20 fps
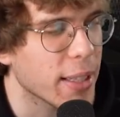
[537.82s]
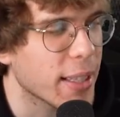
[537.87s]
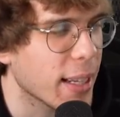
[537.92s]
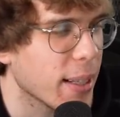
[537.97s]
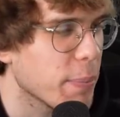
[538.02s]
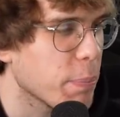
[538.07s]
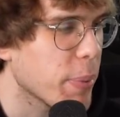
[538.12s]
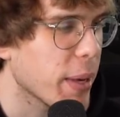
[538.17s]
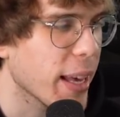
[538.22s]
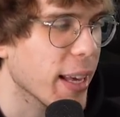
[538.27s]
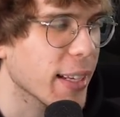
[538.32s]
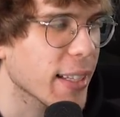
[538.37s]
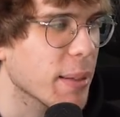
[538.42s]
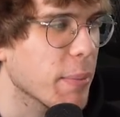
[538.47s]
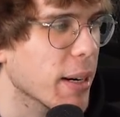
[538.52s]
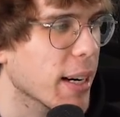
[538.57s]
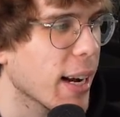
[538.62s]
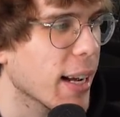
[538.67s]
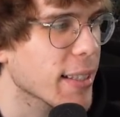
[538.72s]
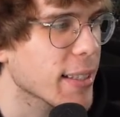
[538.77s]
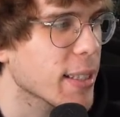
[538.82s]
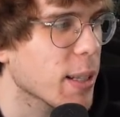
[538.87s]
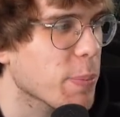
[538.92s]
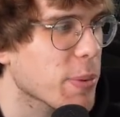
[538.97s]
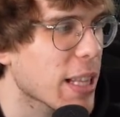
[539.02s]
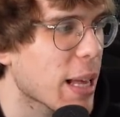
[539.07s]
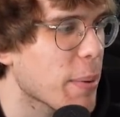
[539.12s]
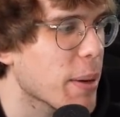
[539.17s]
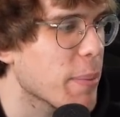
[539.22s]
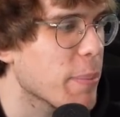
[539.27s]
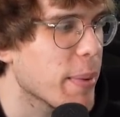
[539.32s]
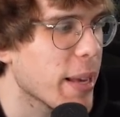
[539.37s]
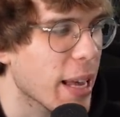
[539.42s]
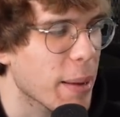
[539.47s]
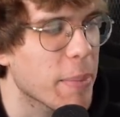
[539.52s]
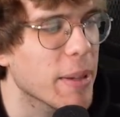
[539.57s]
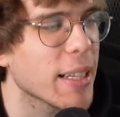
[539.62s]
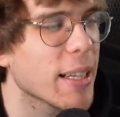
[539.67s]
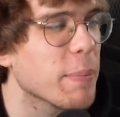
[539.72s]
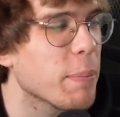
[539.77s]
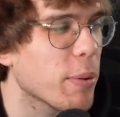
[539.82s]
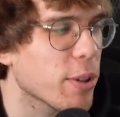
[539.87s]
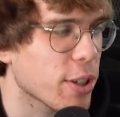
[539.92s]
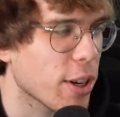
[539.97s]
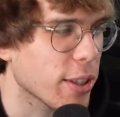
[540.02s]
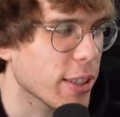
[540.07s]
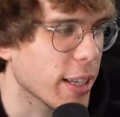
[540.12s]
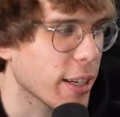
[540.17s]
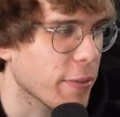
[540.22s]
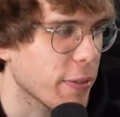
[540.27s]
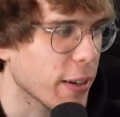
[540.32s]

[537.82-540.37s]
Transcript: ten piękny magazyn, to przynajmniej miejmy ten porządek,